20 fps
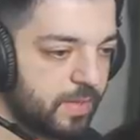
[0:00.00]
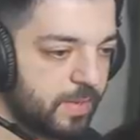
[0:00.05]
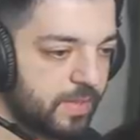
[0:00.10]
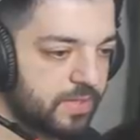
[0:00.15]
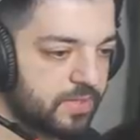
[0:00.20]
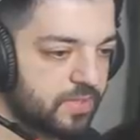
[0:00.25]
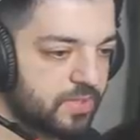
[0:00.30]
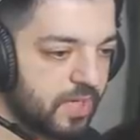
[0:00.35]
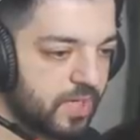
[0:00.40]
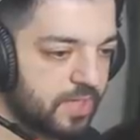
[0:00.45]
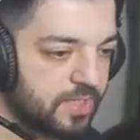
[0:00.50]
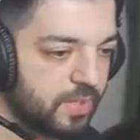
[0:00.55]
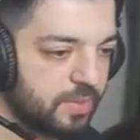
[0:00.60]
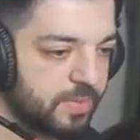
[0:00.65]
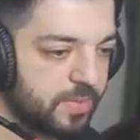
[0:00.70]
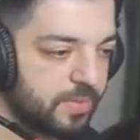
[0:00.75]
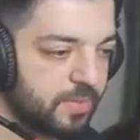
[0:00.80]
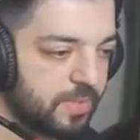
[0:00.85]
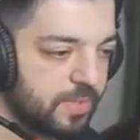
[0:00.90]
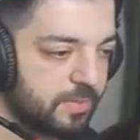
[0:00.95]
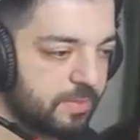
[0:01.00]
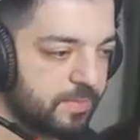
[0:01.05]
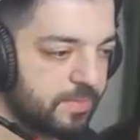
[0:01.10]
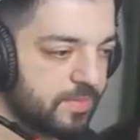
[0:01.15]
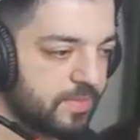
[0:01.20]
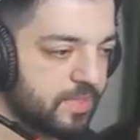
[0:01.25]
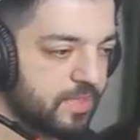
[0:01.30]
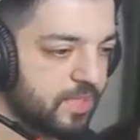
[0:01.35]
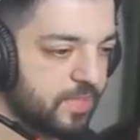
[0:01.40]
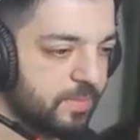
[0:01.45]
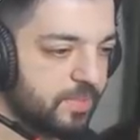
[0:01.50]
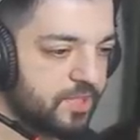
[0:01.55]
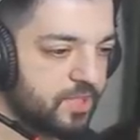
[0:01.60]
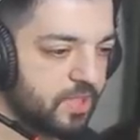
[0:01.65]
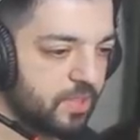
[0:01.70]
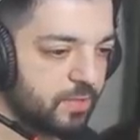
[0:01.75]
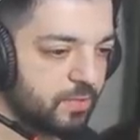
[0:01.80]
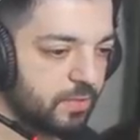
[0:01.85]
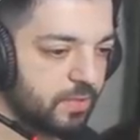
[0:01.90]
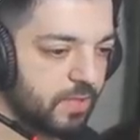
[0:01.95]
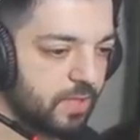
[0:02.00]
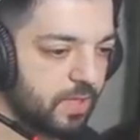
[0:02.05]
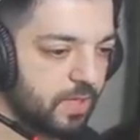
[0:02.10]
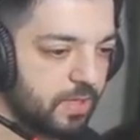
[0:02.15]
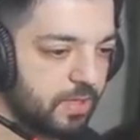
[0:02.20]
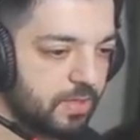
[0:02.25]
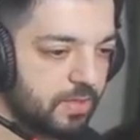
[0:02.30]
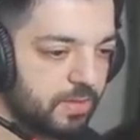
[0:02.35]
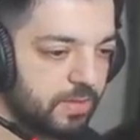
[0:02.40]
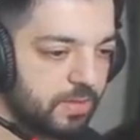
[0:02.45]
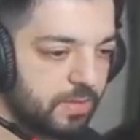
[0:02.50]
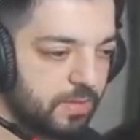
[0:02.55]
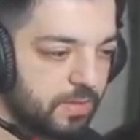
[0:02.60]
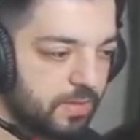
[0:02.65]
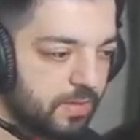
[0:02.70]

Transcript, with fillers: ya bak dışarıda bir benim kilimi çalıyor ya.